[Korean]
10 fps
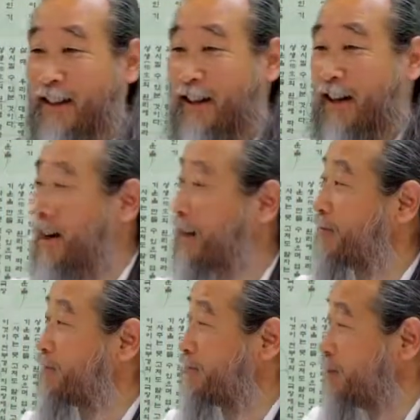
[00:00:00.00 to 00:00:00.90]
아,
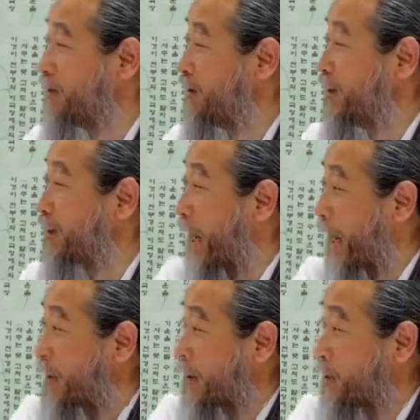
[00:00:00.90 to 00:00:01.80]
누구든지
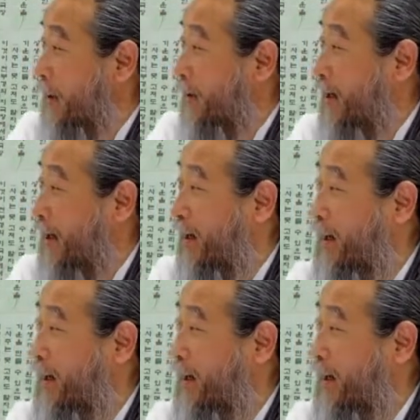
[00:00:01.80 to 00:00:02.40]
내한테 왔다.